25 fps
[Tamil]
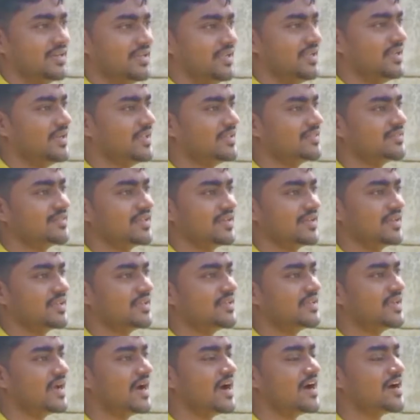நிலை
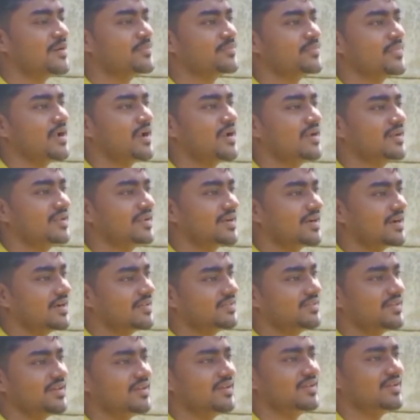தெரியாமல்
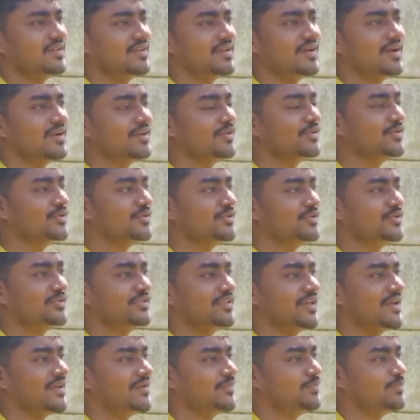கதறி
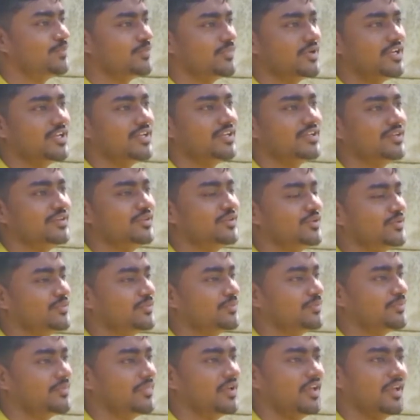அழுதேன்
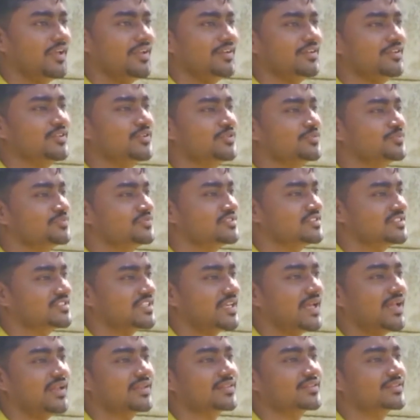மீண்டும் மீண்டும்
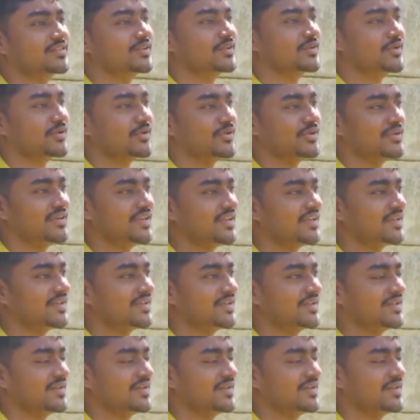சேர்த்து கொண்டேன்